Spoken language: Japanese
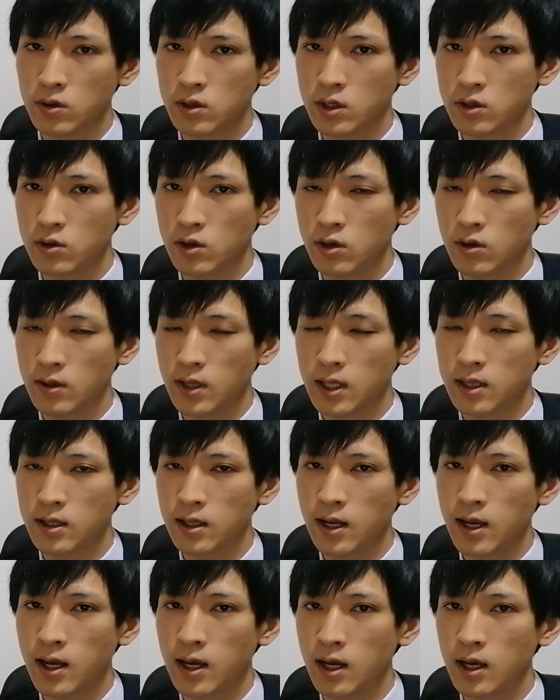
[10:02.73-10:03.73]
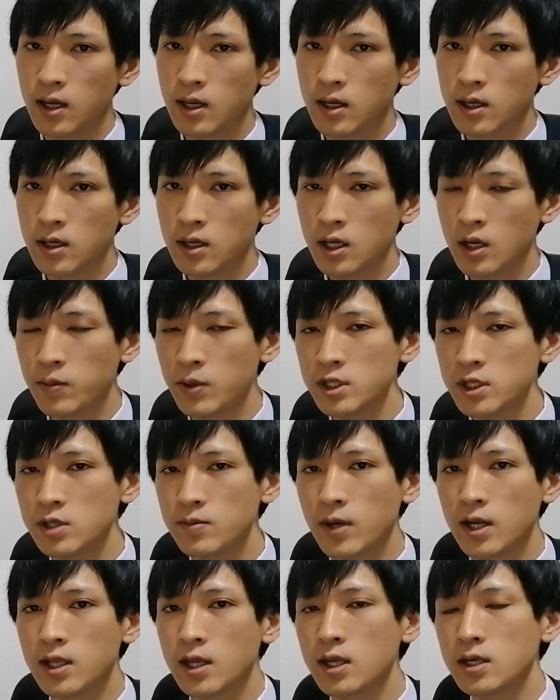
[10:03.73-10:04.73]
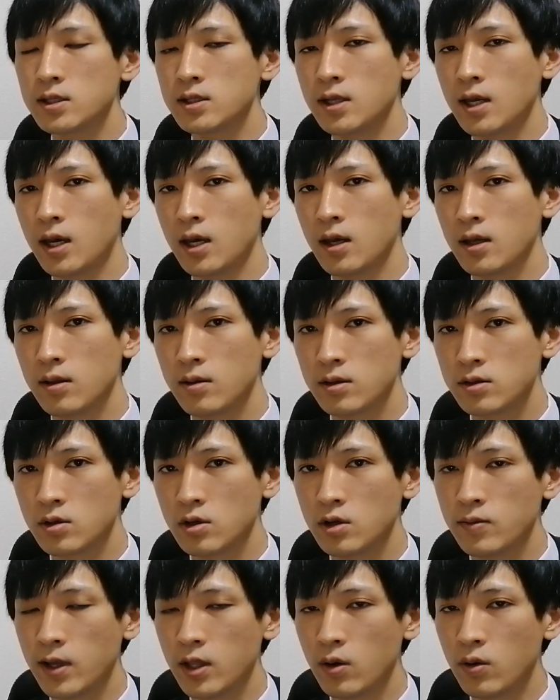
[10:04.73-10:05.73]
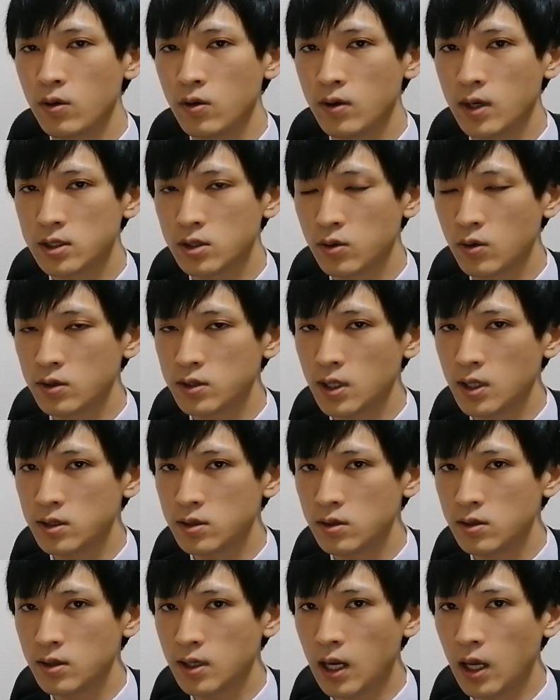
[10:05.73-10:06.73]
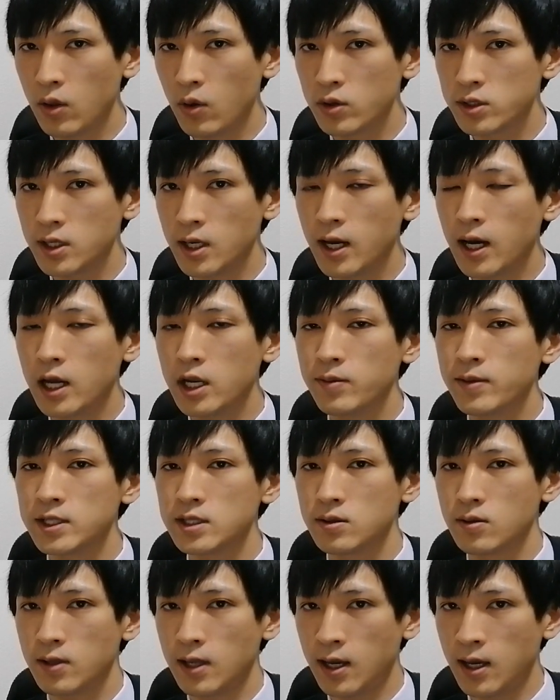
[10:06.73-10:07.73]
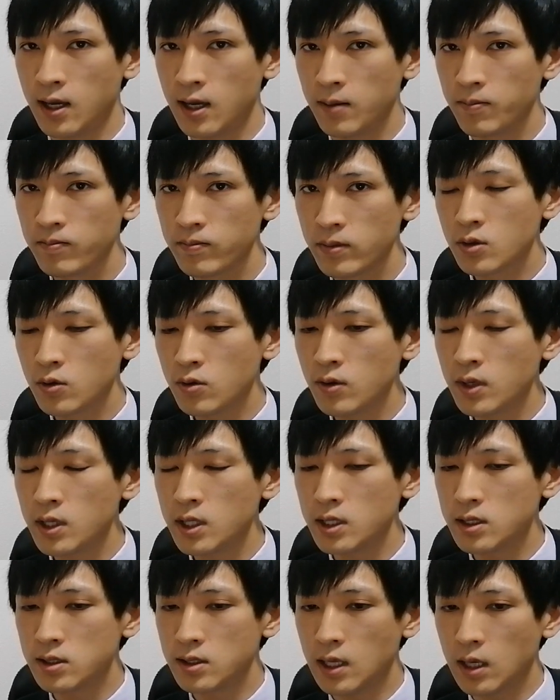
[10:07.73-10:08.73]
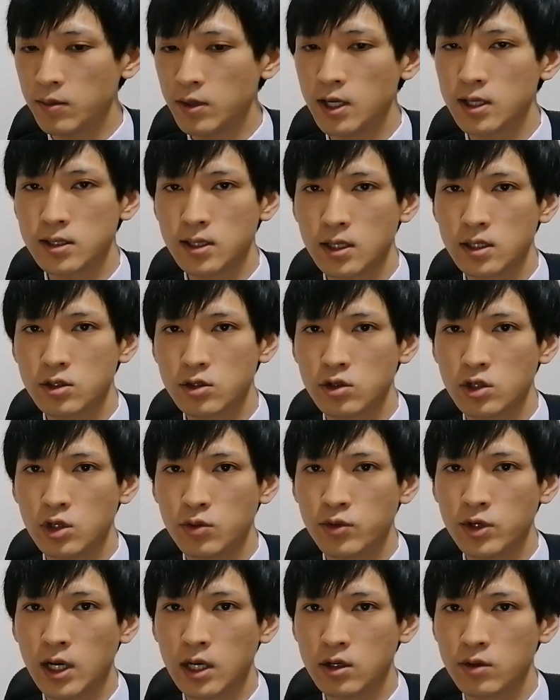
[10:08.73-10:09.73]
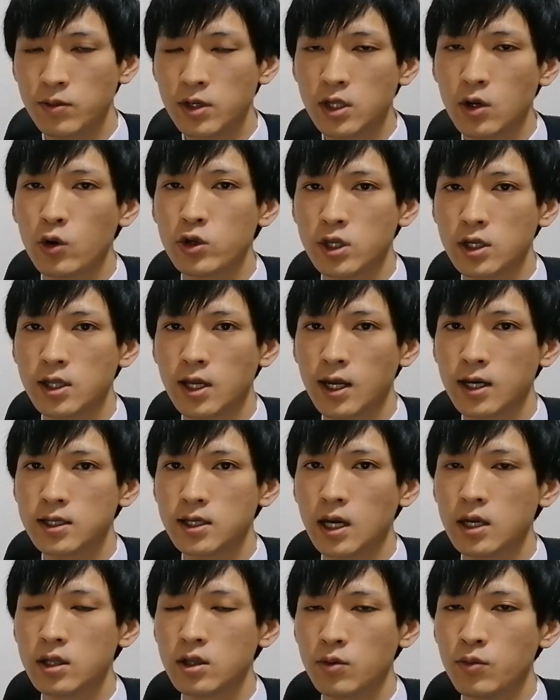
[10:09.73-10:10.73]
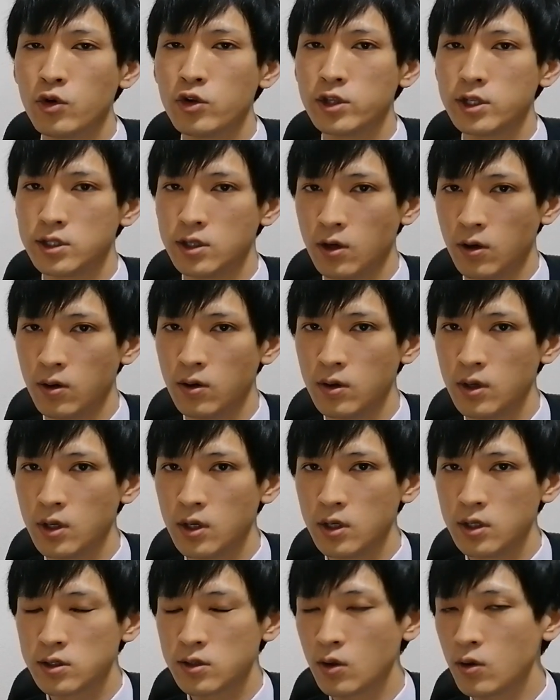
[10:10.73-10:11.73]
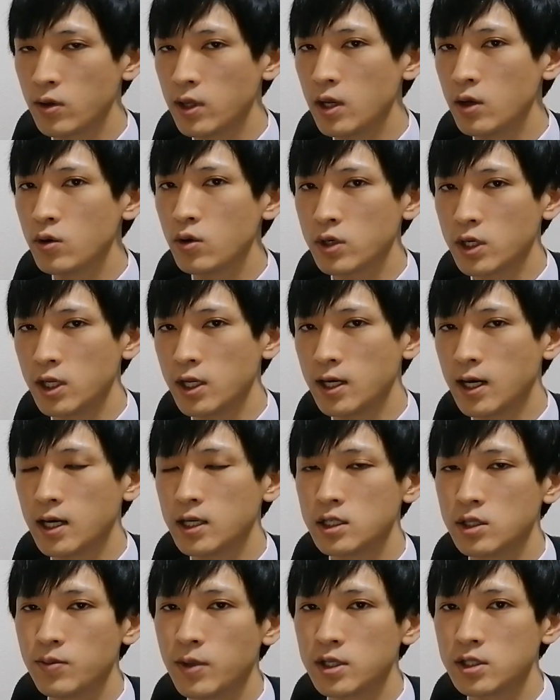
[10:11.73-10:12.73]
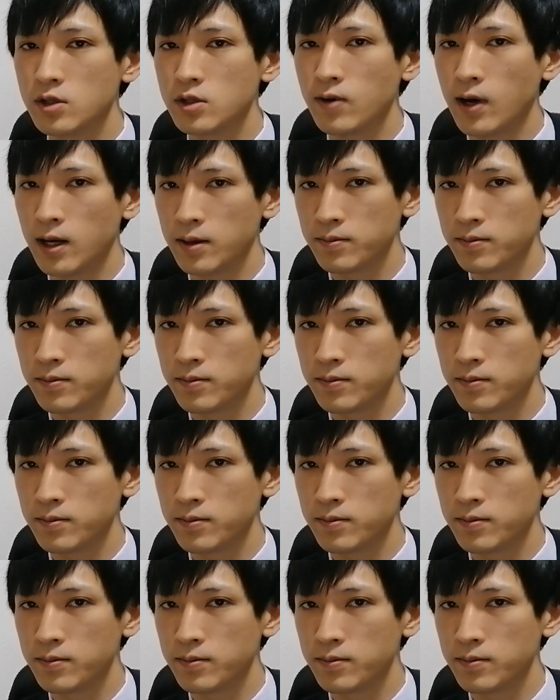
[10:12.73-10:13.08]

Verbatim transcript: を取ってくるようだったら、やっぱしまたですね、相場の方は調整する可能性がありますので、そこはですね、皆さん注意深く見ておいていただきたいと思うんですよ。その値動きに関しまして